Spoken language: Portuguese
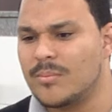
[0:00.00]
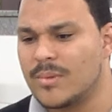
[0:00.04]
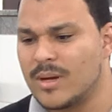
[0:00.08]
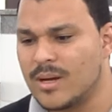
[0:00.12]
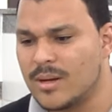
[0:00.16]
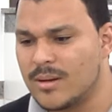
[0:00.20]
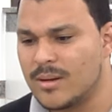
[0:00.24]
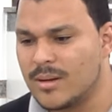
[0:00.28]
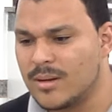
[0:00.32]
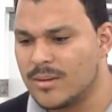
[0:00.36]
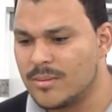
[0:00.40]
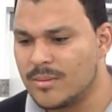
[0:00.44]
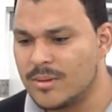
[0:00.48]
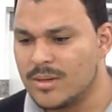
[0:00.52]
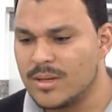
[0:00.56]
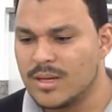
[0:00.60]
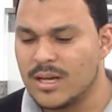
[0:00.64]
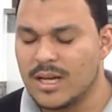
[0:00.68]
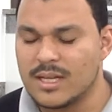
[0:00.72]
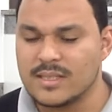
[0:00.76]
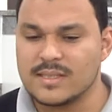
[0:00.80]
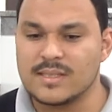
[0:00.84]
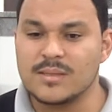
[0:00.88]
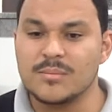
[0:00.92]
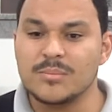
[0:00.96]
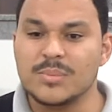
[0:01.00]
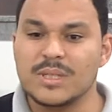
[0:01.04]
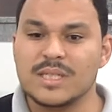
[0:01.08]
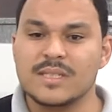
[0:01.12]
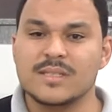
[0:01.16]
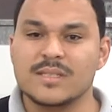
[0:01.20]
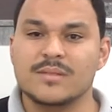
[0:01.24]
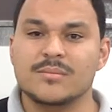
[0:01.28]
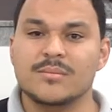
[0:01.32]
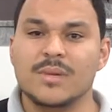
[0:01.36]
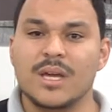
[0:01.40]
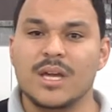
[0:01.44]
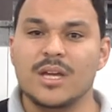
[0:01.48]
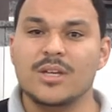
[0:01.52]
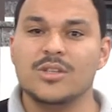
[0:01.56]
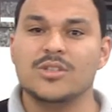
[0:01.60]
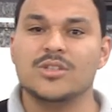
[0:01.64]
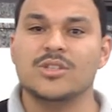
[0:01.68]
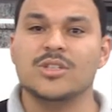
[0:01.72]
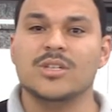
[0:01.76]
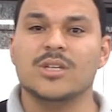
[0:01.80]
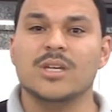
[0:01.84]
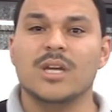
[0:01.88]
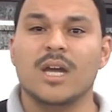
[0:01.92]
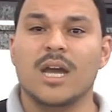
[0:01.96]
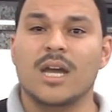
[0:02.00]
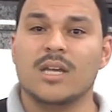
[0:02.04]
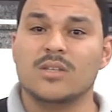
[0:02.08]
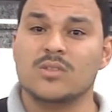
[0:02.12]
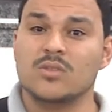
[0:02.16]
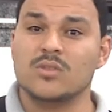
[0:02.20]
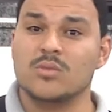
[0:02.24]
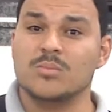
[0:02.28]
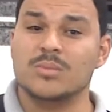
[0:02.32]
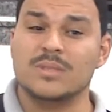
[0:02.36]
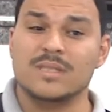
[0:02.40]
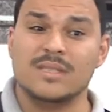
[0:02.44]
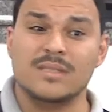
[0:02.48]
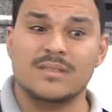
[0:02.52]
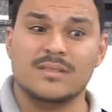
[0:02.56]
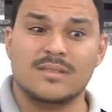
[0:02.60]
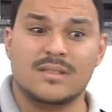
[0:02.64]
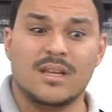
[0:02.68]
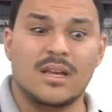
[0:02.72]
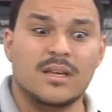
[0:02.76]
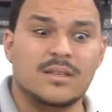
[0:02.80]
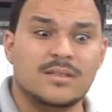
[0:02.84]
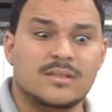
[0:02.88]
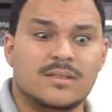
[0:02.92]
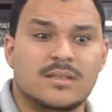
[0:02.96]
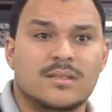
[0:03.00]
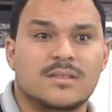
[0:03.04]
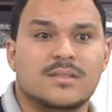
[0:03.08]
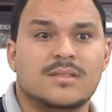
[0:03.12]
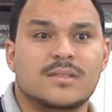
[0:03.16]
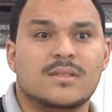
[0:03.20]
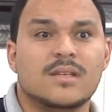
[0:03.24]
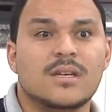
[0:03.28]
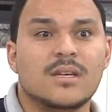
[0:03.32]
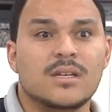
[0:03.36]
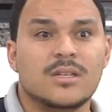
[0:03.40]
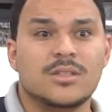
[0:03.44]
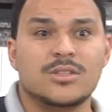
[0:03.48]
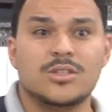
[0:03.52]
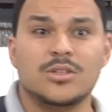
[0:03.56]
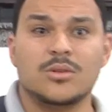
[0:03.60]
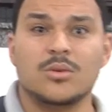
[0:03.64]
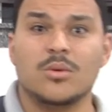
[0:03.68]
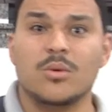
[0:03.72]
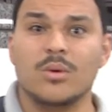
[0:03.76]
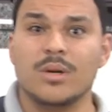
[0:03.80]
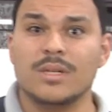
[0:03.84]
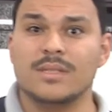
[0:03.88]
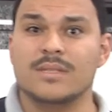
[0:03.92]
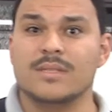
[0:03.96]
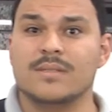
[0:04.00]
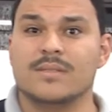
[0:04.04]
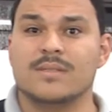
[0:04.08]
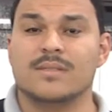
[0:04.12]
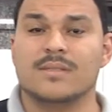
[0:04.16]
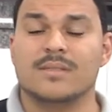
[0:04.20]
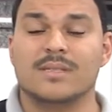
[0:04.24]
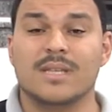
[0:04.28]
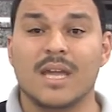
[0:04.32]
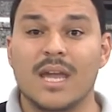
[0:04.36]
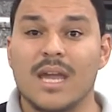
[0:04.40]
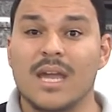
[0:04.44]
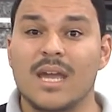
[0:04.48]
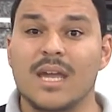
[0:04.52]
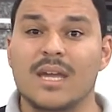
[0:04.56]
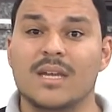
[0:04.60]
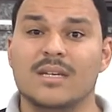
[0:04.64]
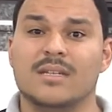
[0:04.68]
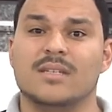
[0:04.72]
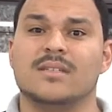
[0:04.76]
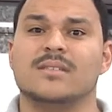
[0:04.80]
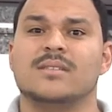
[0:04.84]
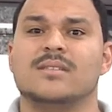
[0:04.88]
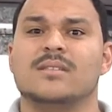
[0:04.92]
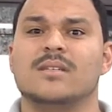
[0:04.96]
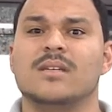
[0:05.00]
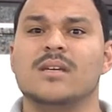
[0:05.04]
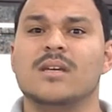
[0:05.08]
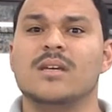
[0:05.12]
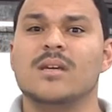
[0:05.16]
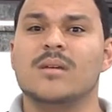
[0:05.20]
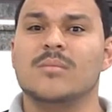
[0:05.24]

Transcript: a, a, a simplesmente a subsistências de coisas terrenas